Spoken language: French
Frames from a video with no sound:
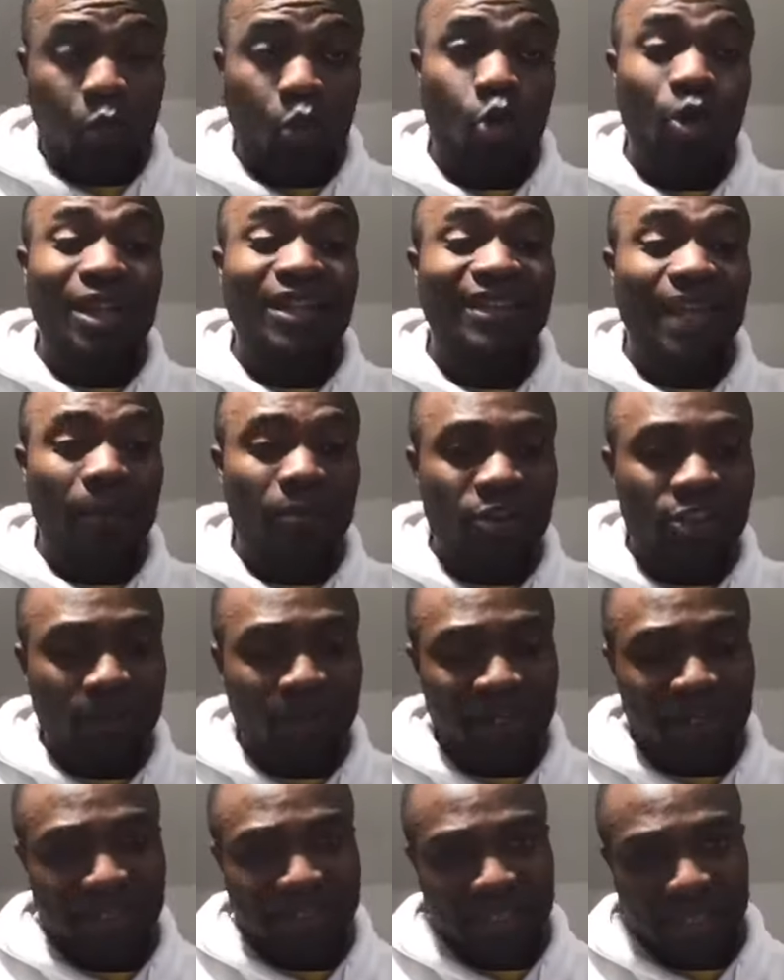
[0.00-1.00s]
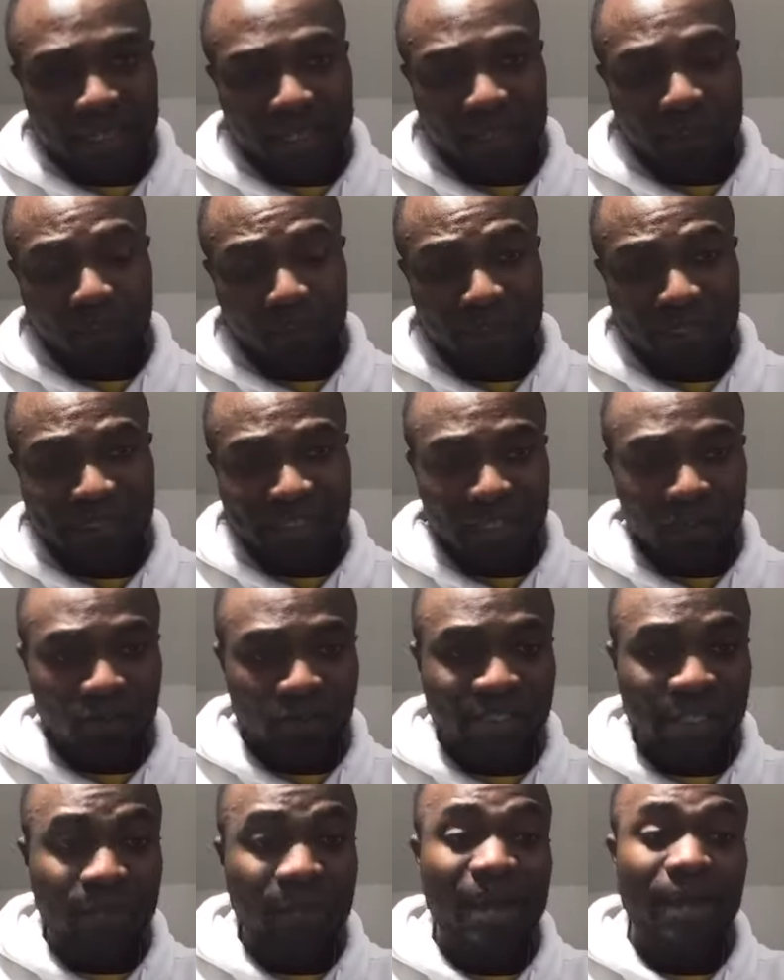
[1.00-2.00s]
pour l'établissement de ces,
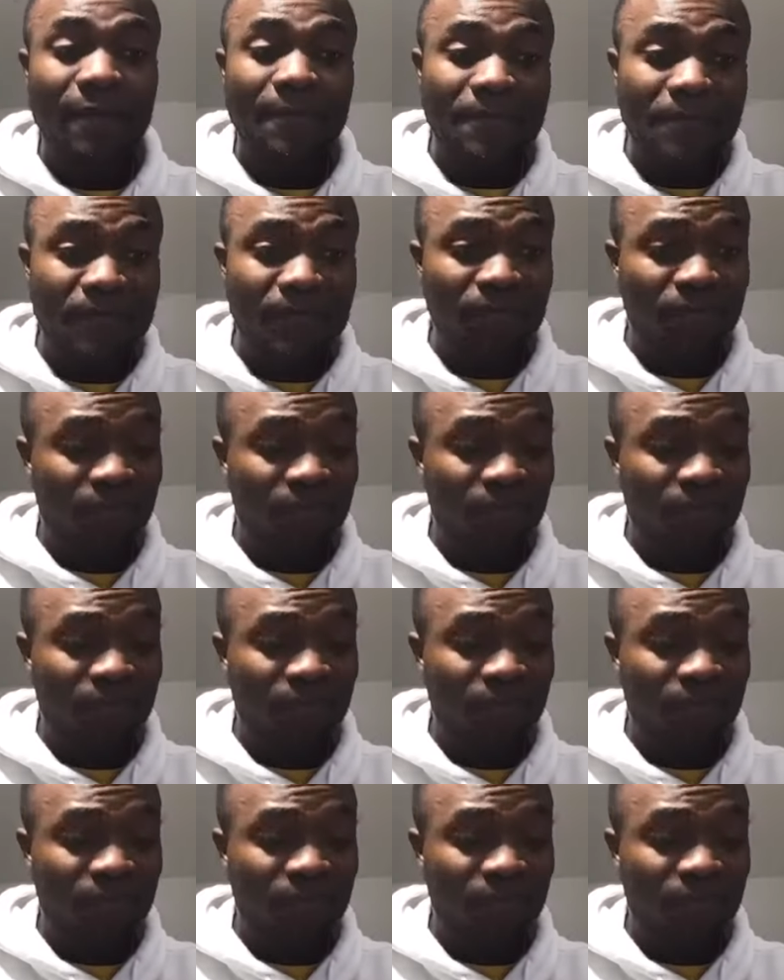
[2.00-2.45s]
de dossiers. Mais